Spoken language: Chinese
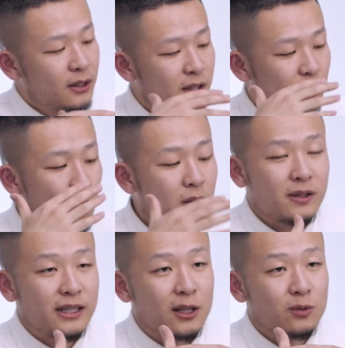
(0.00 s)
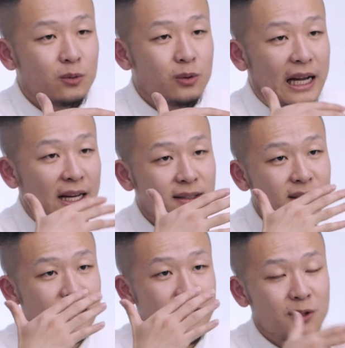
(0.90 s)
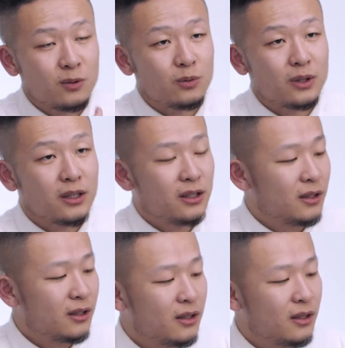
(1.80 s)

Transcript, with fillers: 这个创始家族莱兹家族的，